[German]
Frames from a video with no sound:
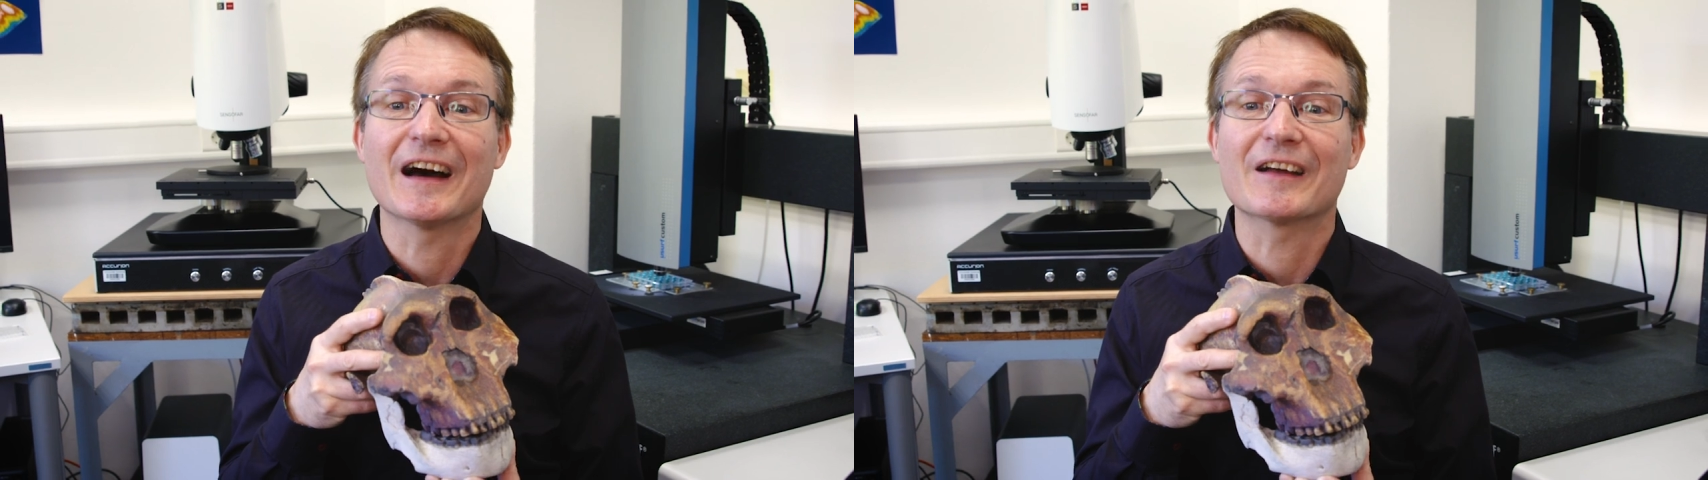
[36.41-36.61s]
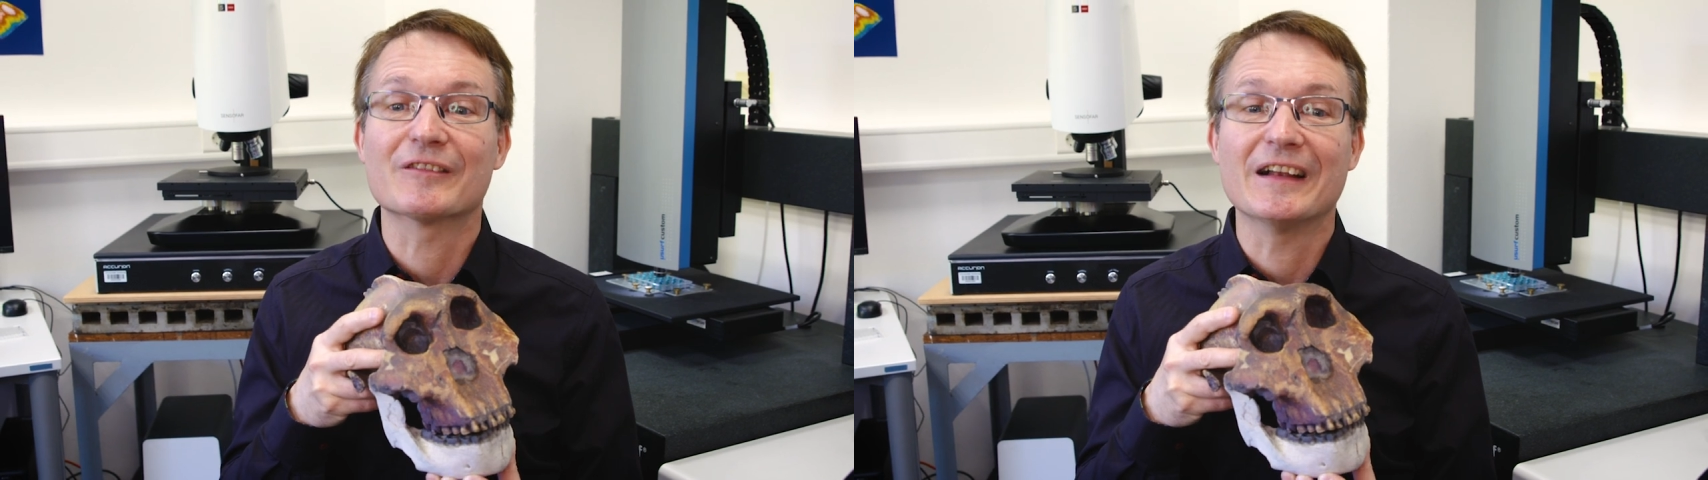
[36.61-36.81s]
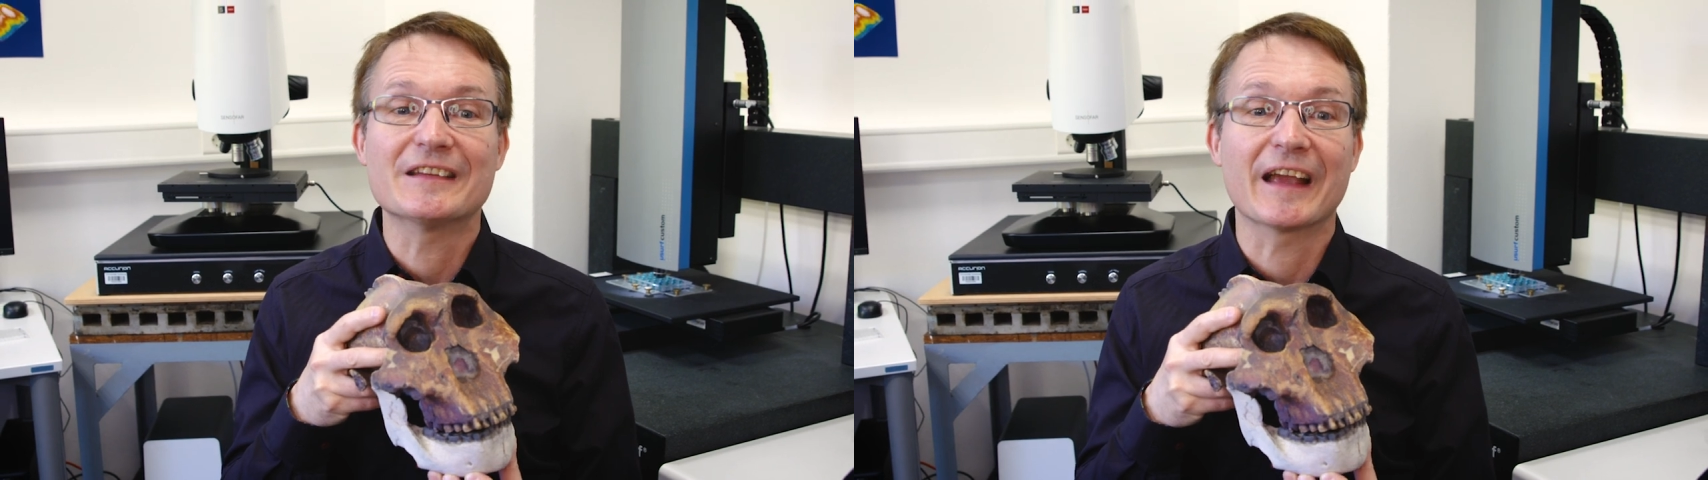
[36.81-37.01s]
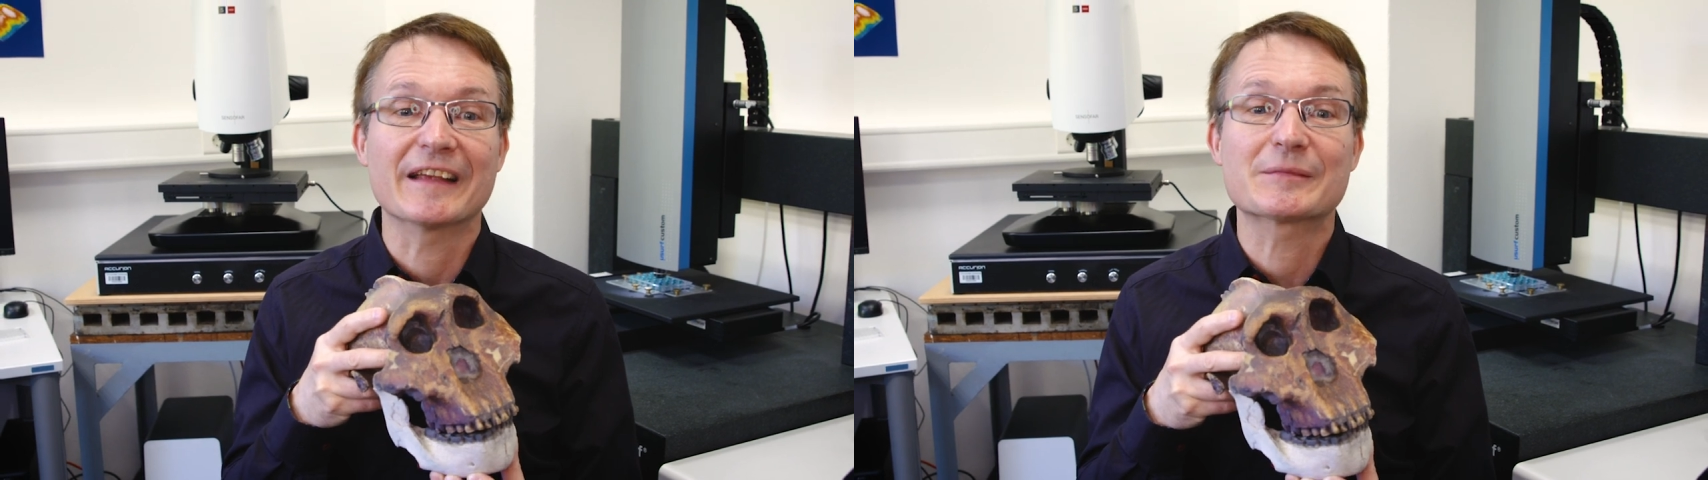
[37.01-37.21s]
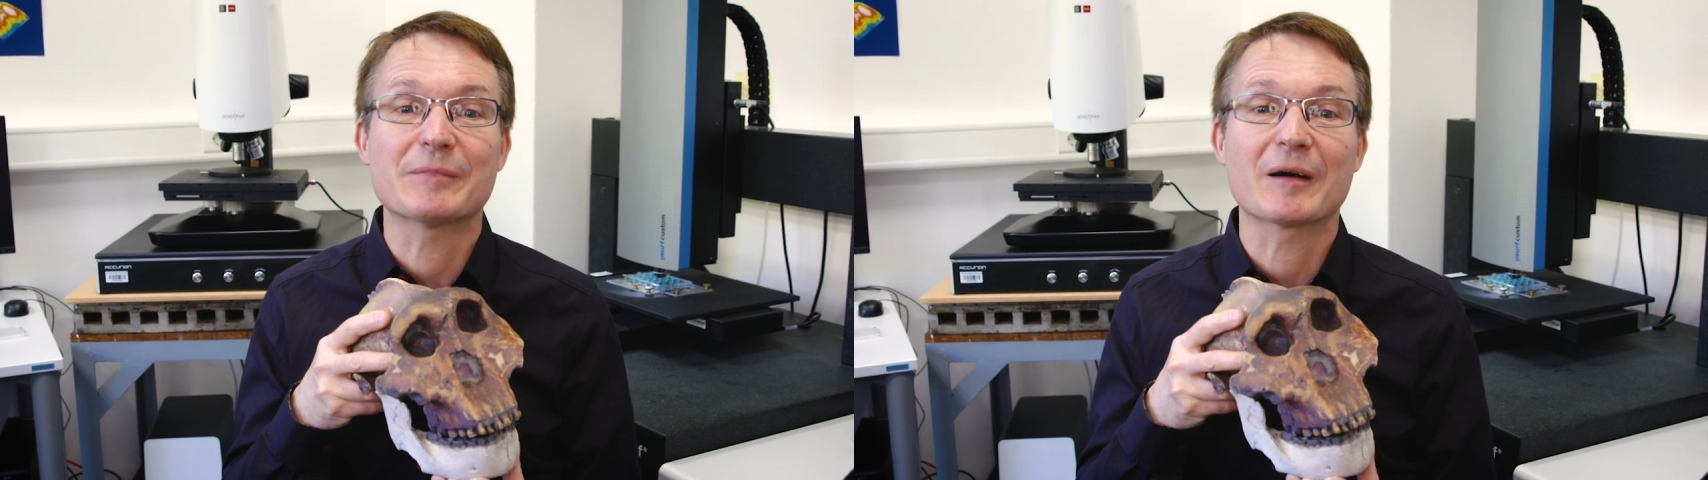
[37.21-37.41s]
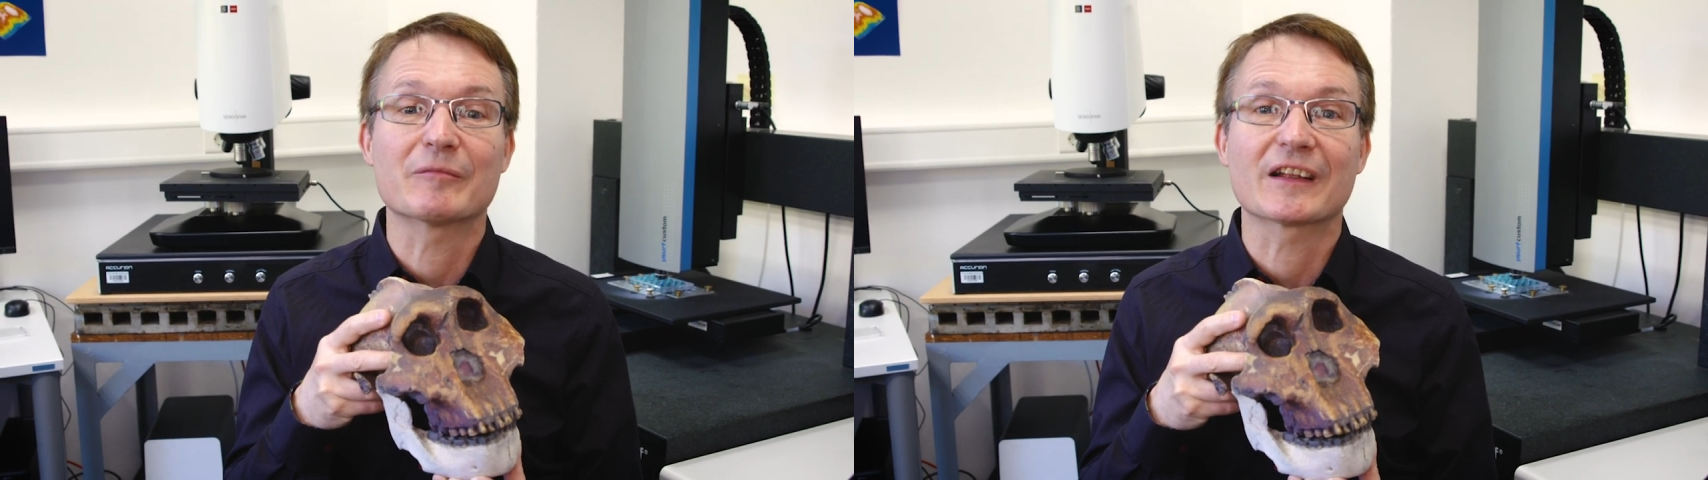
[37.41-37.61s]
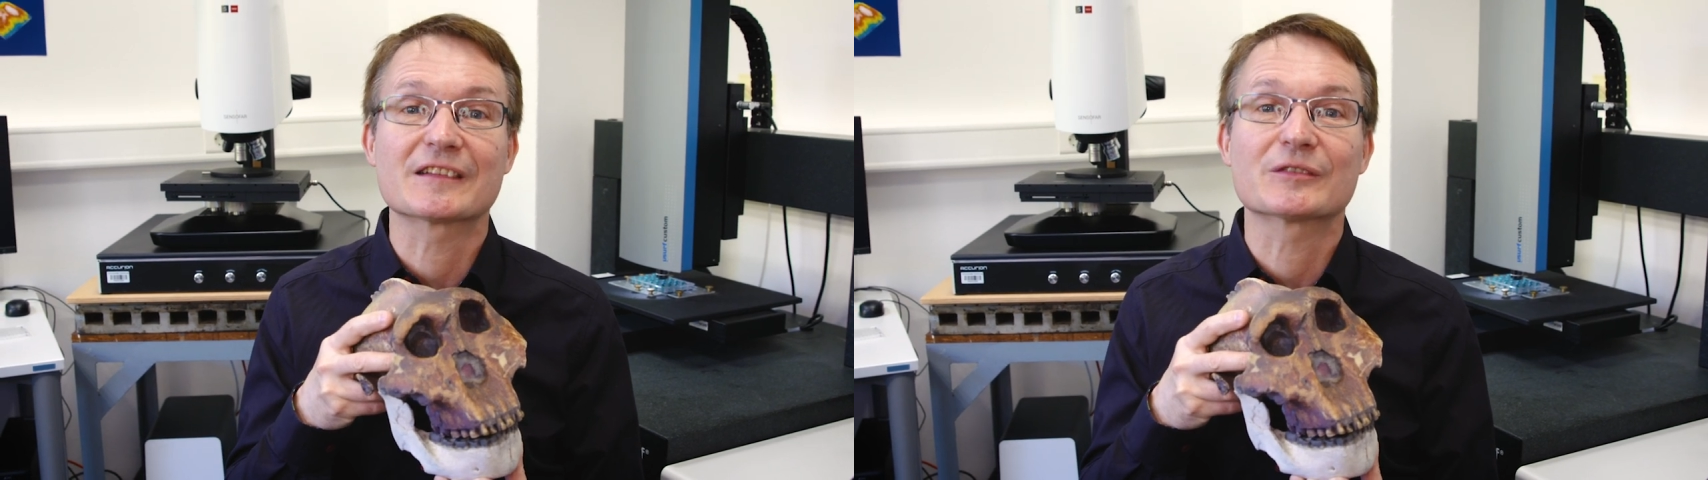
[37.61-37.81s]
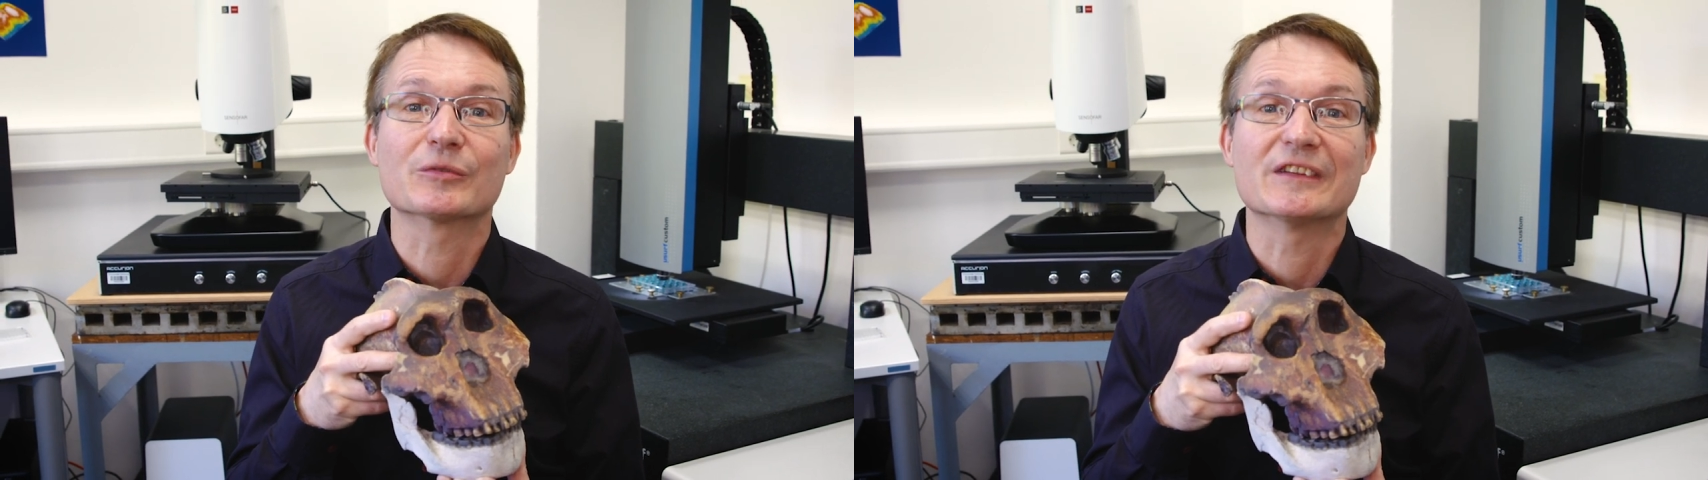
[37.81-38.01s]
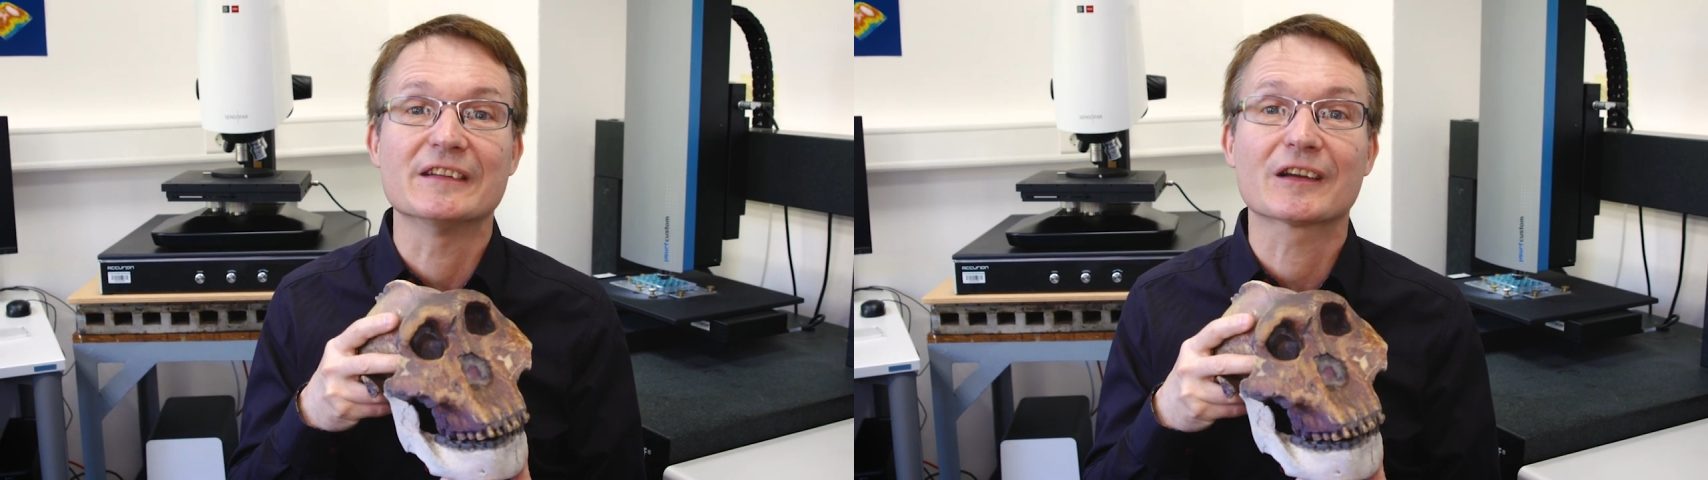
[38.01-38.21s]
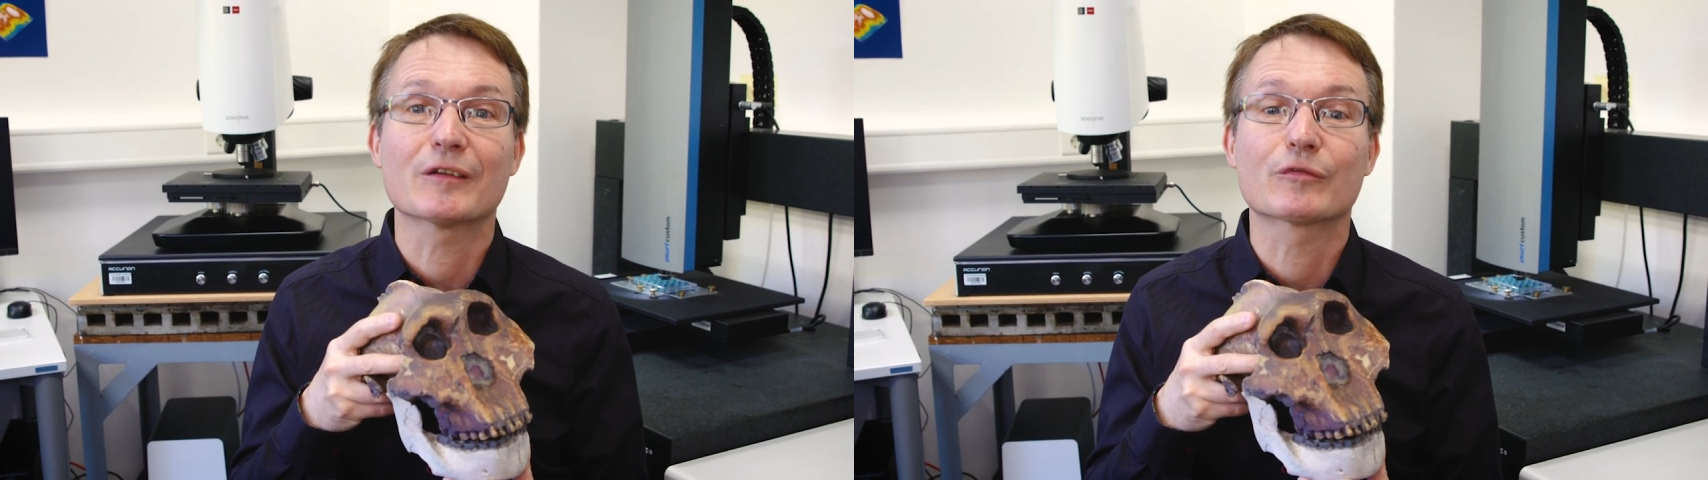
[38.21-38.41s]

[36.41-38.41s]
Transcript: an welche essbaren Pflanzen und Tiere